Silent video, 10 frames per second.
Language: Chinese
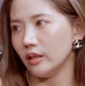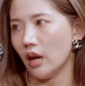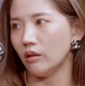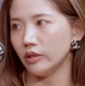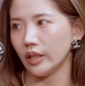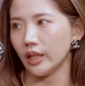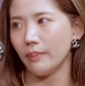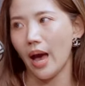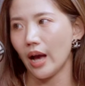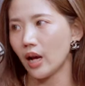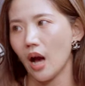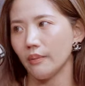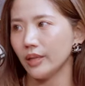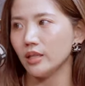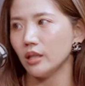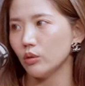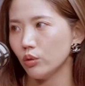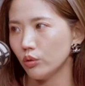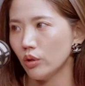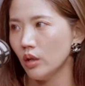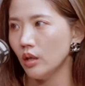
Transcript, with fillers: 然后你把它 copy 进去，